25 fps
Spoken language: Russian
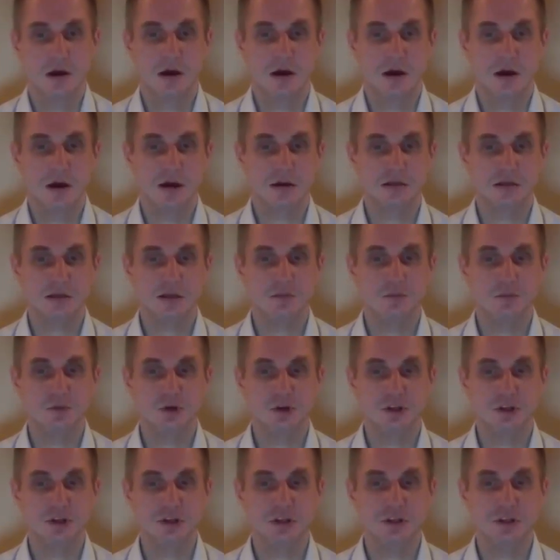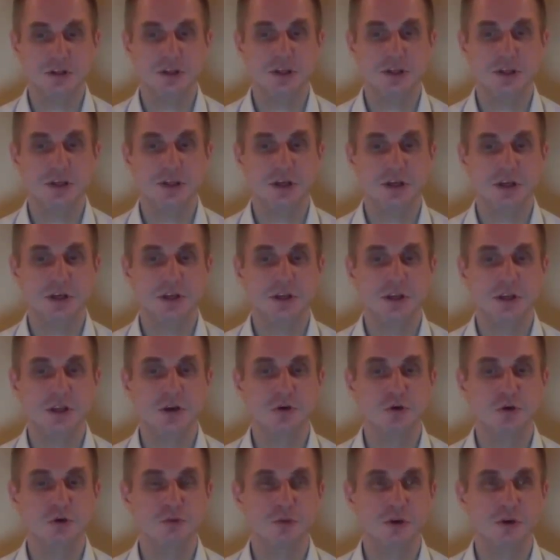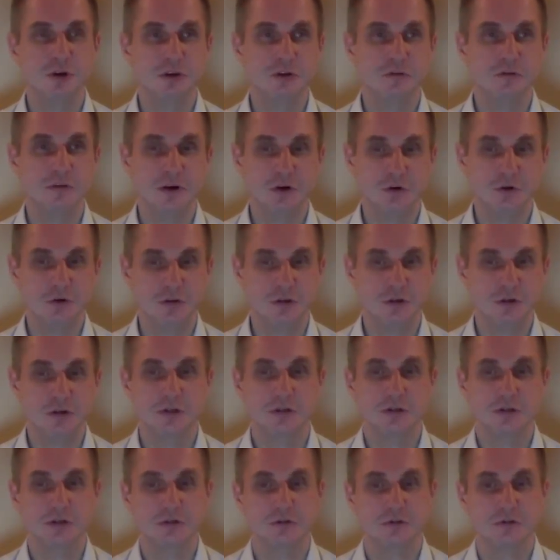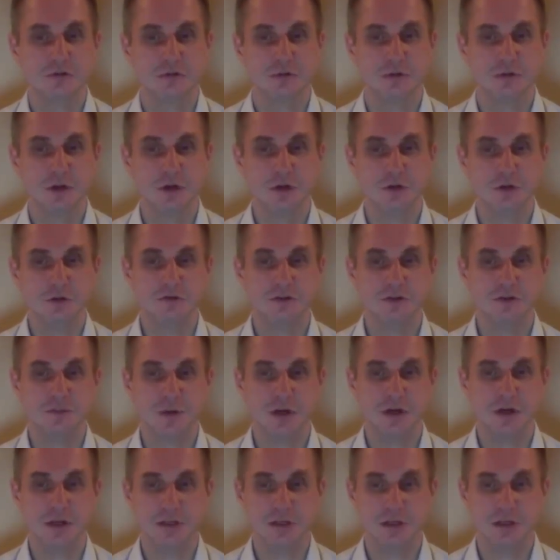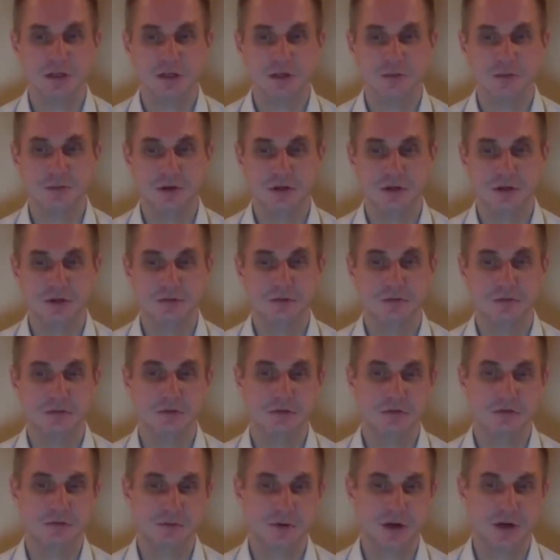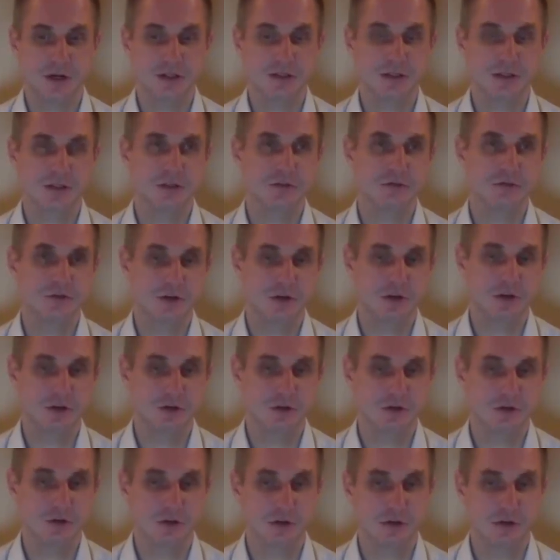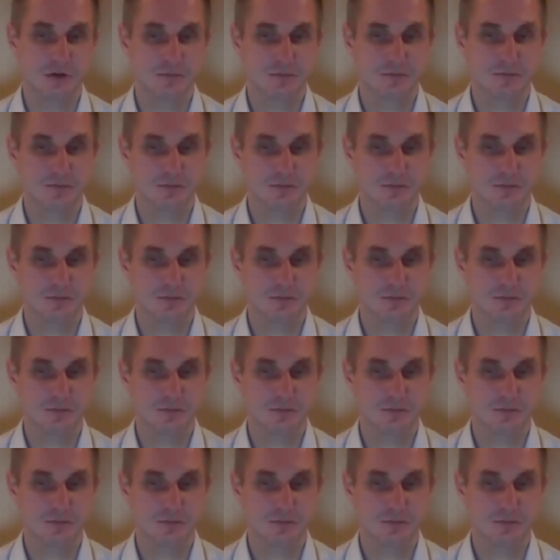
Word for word: А озабоченность и неумиротворенность дает воспалительные процессы в селезенке.